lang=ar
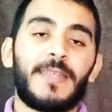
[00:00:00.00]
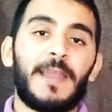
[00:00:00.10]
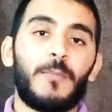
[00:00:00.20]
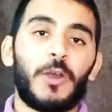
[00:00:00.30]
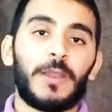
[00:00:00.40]

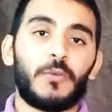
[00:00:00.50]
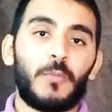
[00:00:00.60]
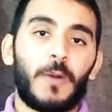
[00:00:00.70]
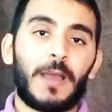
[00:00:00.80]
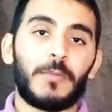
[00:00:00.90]
السلام
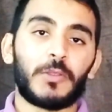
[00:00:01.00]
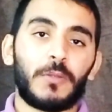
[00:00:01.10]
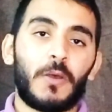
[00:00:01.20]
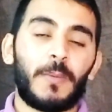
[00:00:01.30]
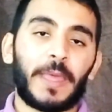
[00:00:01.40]
عليكم ورحمة
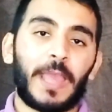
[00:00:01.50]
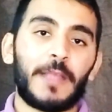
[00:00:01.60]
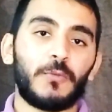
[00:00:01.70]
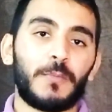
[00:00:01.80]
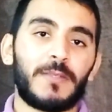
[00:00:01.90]
الله
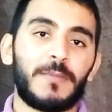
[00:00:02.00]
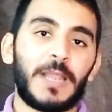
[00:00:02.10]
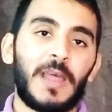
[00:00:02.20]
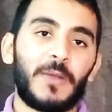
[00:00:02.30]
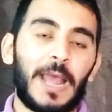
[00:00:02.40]
وبركاته بسم
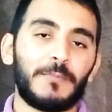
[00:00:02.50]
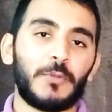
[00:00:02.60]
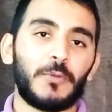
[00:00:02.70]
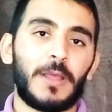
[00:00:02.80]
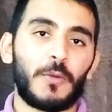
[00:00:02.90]
الله
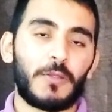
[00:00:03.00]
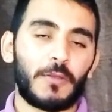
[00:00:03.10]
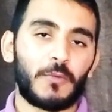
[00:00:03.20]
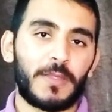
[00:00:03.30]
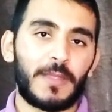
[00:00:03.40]
والحمد لله
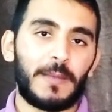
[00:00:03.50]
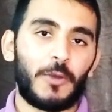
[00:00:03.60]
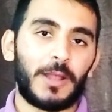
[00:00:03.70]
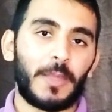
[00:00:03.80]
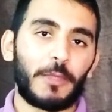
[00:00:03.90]
والصلاة
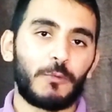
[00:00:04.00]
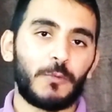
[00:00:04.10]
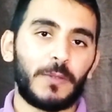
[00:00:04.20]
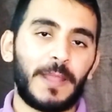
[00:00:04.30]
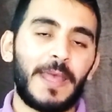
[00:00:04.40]
والسلام على
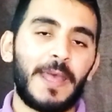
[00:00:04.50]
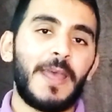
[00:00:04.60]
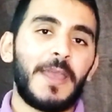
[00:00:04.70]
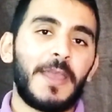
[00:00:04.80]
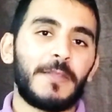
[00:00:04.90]
رسول الله
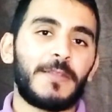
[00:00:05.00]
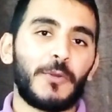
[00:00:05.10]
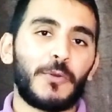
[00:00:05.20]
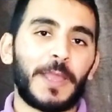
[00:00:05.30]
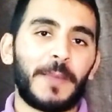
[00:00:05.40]

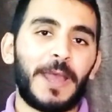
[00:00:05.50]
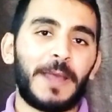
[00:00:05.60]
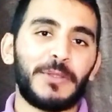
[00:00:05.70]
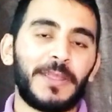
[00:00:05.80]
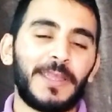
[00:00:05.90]
ازيكم يا جماعة
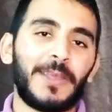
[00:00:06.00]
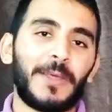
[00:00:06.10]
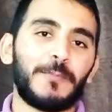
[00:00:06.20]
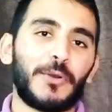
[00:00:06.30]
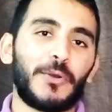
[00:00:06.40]
عاملين ايه يا
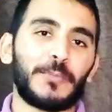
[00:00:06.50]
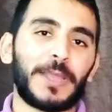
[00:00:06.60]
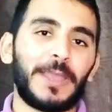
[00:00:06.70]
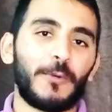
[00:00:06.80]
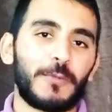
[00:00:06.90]
رب تكونوا
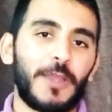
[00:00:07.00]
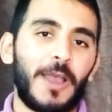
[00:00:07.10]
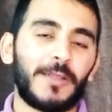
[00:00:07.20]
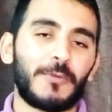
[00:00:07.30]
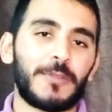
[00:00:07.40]
بخير
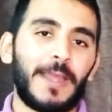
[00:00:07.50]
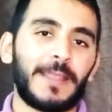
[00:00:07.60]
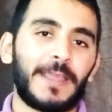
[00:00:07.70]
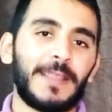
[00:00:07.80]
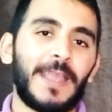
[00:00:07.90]
وبصحة
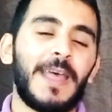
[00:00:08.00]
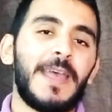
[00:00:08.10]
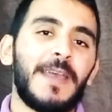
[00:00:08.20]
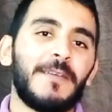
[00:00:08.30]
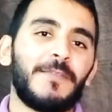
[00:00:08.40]
وسعادة كده
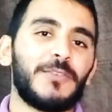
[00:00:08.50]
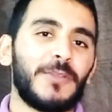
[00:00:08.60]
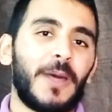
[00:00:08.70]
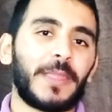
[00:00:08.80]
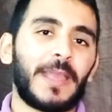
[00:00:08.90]
فيديو
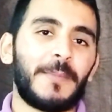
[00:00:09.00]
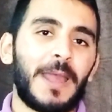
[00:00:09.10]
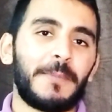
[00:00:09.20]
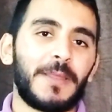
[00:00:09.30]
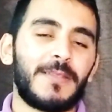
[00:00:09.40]
النهاردة يا
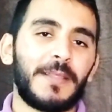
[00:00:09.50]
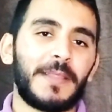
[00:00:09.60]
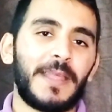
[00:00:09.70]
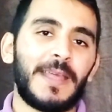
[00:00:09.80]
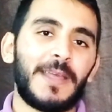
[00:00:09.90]
جماعة بإذن
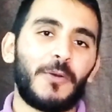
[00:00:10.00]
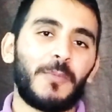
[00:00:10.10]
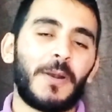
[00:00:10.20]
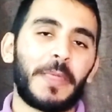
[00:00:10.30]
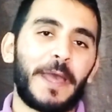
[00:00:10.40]
الله
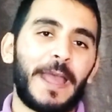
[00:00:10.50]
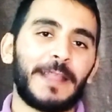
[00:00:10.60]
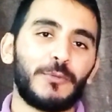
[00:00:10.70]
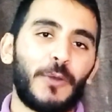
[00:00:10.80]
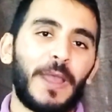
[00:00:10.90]
عبارة
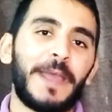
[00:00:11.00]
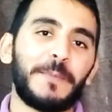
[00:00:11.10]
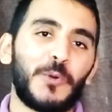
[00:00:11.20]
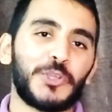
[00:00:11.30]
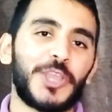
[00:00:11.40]
عن
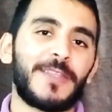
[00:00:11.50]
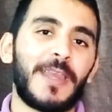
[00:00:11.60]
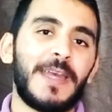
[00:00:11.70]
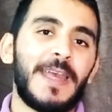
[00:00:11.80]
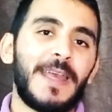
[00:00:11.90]
دعاء
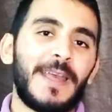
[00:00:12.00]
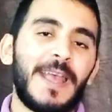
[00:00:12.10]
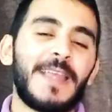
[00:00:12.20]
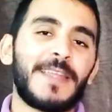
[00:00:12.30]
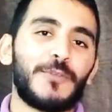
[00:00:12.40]
معجزة
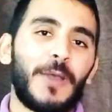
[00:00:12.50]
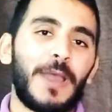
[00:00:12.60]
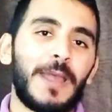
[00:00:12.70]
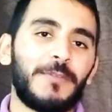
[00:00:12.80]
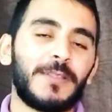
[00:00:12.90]
هذا
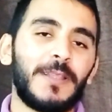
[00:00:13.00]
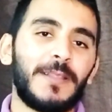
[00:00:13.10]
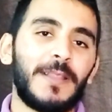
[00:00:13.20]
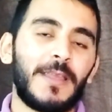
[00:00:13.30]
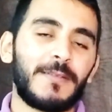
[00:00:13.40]
الدعاء بفضل
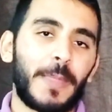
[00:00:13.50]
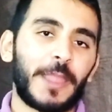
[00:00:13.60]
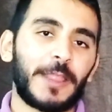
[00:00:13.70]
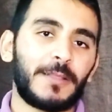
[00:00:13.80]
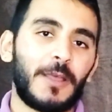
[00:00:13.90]
الله إذا
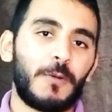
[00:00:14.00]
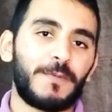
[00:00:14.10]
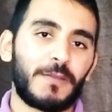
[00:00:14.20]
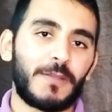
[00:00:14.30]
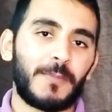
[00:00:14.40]
رددته
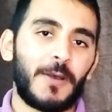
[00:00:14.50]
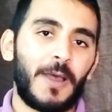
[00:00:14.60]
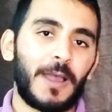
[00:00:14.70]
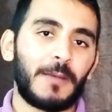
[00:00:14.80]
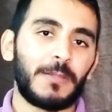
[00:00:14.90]
في
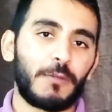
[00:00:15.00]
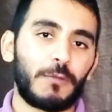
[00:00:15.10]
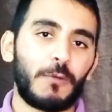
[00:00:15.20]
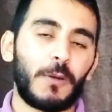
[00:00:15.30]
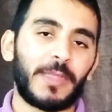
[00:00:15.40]
الصباح قبل
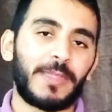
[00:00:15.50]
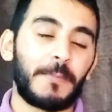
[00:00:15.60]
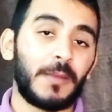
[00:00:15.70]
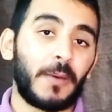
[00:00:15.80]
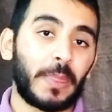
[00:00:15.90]
الظهر
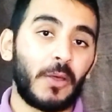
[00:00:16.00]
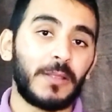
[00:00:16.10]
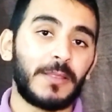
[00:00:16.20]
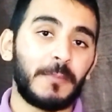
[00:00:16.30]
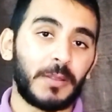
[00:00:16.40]
سبع
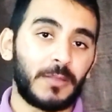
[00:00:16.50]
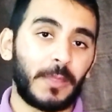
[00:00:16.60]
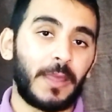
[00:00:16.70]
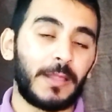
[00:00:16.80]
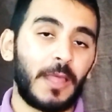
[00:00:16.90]
مرات
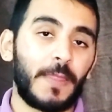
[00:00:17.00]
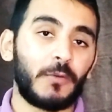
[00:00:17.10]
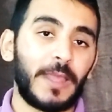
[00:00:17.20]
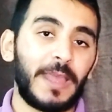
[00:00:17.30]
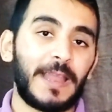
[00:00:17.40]
بالطريقة اللي أنا
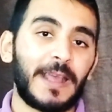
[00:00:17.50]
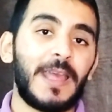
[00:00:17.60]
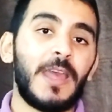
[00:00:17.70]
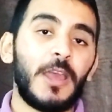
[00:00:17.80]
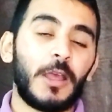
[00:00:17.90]
أقولها لك
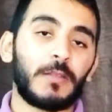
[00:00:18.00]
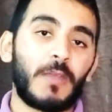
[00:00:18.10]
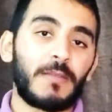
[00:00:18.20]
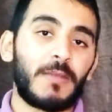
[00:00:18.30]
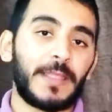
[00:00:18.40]

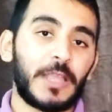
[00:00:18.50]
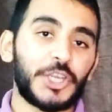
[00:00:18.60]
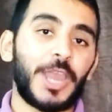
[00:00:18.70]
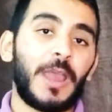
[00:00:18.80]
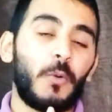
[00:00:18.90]
انتظر
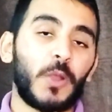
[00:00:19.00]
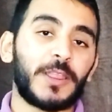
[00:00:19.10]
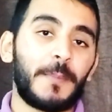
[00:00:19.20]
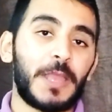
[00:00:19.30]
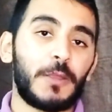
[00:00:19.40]
النجاح
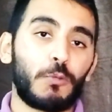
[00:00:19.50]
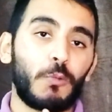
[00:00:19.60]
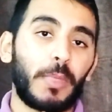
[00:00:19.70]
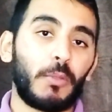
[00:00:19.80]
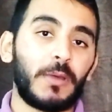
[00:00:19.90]
والتميز
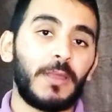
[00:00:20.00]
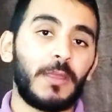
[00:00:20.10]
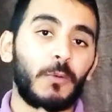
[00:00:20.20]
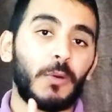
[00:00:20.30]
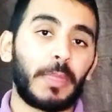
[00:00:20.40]

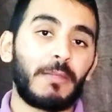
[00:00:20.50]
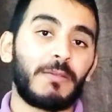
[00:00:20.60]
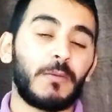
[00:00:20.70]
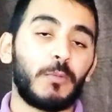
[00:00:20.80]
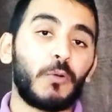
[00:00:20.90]
والرقي
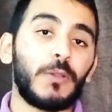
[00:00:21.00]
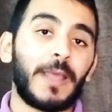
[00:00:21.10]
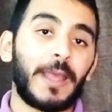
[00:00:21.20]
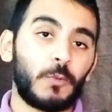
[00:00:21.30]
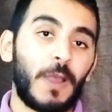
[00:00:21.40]
والرزق
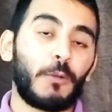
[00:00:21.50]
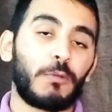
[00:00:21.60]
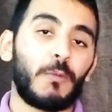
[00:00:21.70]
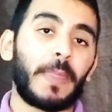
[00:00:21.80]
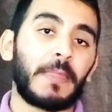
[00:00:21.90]
بكل أنواعه
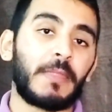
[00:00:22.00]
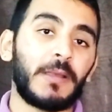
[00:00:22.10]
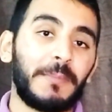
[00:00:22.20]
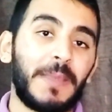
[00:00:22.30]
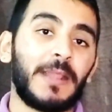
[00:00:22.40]
سواء
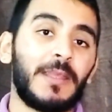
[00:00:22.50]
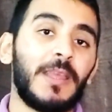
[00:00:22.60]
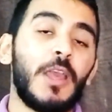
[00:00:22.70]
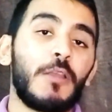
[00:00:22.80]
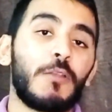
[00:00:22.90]
الرزق المالي
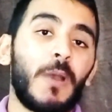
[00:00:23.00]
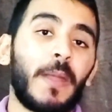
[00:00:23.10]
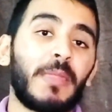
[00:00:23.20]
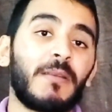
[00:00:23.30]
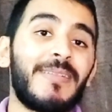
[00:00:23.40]

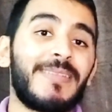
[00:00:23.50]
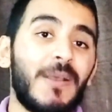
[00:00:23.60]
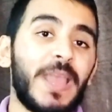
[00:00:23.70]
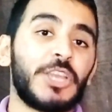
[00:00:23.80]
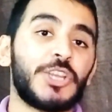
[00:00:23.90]
سواء رزق
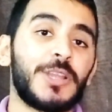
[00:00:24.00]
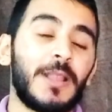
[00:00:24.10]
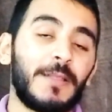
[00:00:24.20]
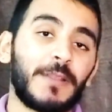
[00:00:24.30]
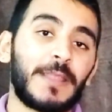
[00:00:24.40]
الزواج
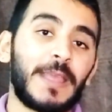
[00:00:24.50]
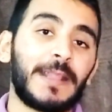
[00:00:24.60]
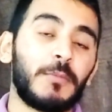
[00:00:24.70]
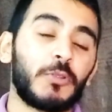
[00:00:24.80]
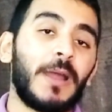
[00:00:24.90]
للفتاة
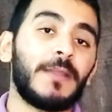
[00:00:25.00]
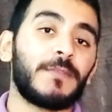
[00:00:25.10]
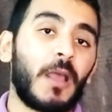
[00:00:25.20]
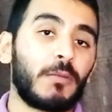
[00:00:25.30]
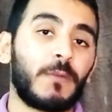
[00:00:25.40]
يعني اللي بتعاني
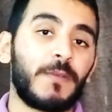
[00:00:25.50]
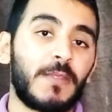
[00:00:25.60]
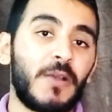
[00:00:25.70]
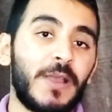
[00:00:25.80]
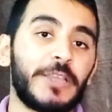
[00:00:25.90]
في تعسف في
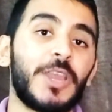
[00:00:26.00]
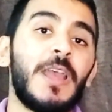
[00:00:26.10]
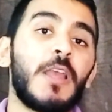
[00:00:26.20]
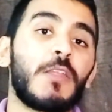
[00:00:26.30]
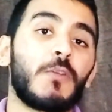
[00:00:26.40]
الزواج
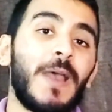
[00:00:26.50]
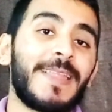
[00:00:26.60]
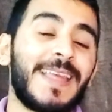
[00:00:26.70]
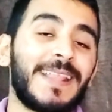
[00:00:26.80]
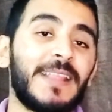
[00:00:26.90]
سواء
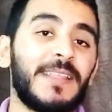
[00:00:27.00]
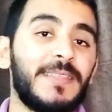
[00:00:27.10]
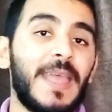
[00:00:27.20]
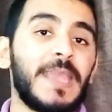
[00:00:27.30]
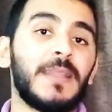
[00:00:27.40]
سداد
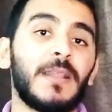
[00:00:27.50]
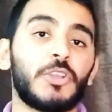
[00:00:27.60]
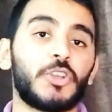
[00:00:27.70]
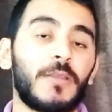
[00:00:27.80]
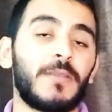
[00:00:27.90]
الدين
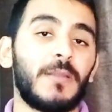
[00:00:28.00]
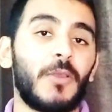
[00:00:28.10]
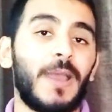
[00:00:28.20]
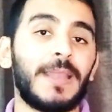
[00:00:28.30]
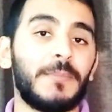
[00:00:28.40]
للشخص اللي
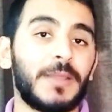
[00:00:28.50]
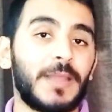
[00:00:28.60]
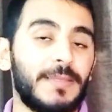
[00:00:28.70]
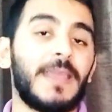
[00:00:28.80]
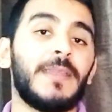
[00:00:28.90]
بيعاني من
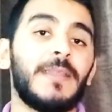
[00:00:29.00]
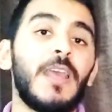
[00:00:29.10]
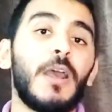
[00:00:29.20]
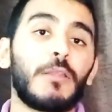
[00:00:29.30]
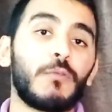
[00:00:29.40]
الدين
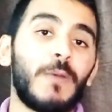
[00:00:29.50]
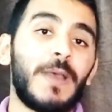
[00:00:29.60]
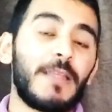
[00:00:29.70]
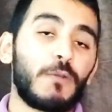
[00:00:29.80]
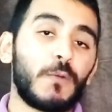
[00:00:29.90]

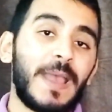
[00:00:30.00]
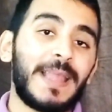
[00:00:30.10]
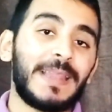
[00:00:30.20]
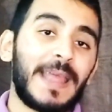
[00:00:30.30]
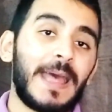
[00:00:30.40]
سواء
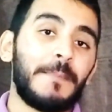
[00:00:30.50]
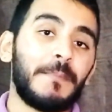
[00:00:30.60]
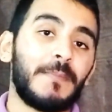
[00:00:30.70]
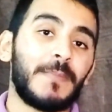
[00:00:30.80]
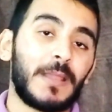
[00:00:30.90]
زوال
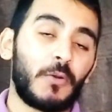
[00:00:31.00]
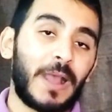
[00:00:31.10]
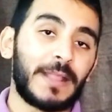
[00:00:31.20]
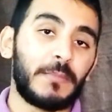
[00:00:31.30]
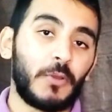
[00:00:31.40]
الهم لو
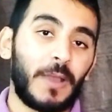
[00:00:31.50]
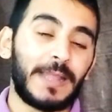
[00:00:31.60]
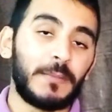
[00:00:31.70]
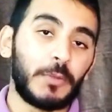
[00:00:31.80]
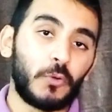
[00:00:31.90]
حد
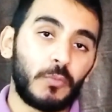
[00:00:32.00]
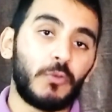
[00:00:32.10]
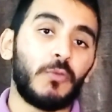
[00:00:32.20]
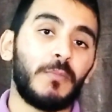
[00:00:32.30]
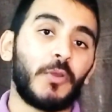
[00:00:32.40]
بيعاني من
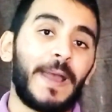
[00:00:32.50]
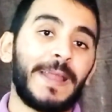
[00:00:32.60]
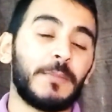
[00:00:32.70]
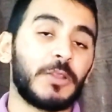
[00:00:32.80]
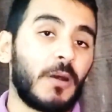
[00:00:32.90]
هموم
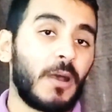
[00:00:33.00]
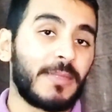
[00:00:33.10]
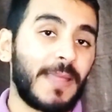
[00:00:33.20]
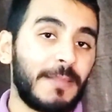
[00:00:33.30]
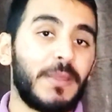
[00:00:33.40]
بيعاني من طاقة
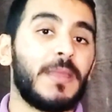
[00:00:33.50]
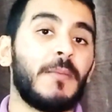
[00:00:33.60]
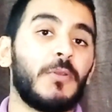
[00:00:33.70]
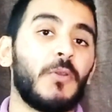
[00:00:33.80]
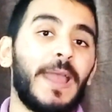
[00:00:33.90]

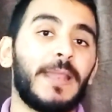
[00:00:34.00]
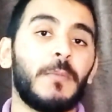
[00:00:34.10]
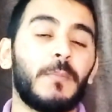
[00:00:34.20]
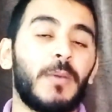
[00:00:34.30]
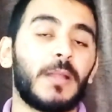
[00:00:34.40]
سلبية بيعاني
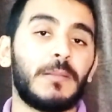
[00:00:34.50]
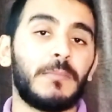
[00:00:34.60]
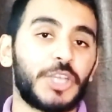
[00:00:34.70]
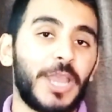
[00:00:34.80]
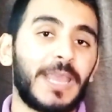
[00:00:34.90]
من بعض
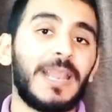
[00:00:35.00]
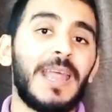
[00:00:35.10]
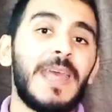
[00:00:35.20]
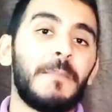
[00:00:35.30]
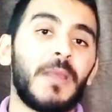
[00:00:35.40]
المشاكل
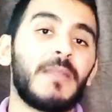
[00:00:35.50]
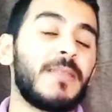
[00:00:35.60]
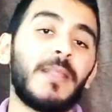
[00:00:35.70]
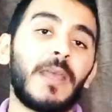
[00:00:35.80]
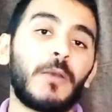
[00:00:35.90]

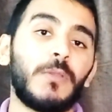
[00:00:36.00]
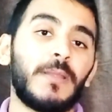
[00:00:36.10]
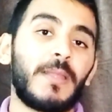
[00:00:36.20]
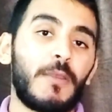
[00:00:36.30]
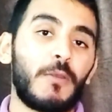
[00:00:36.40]
بإذن الله
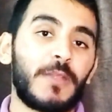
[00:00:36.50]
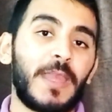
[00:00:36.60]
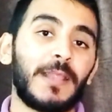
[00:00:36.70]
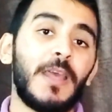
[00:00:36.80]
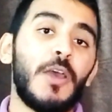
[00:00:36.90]
كل ده سيزال